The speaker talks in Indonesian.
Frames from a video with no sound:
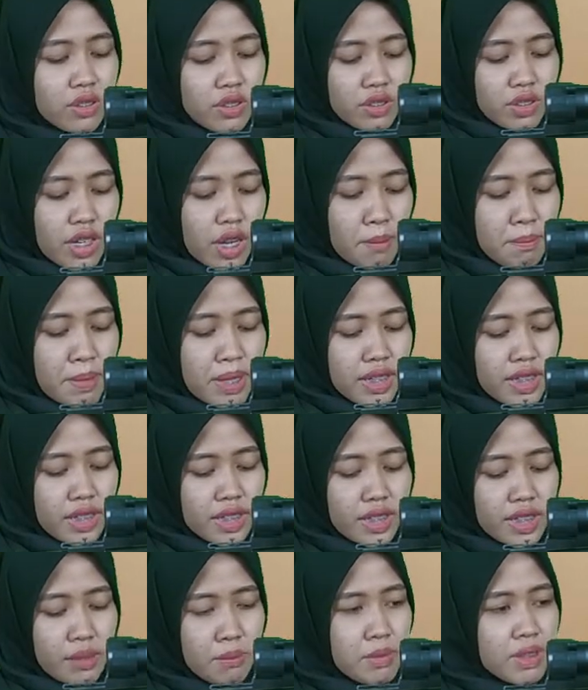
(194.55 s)
senapan
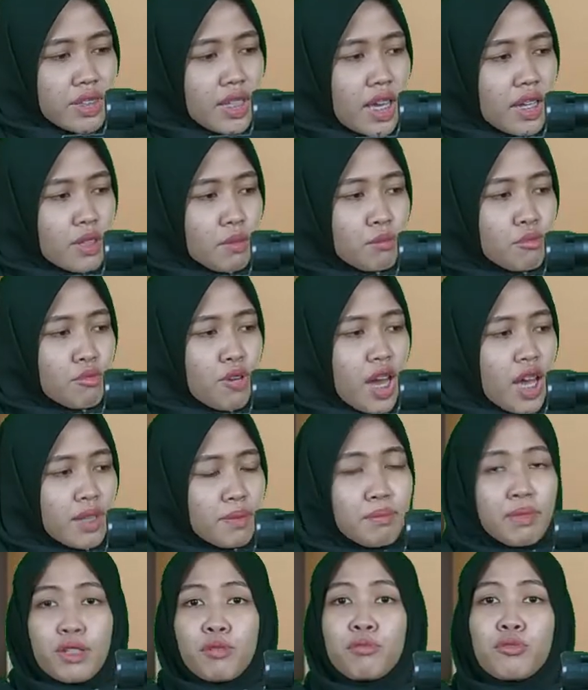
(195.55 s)
ini bisa
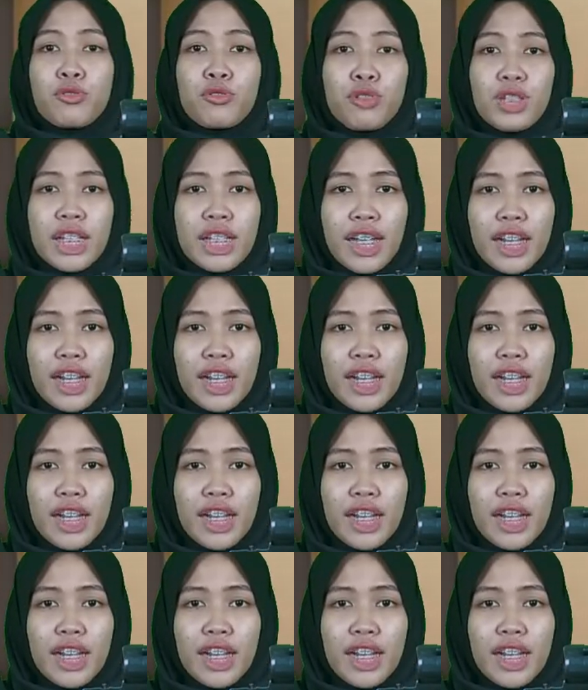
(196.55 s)
dibuat berburu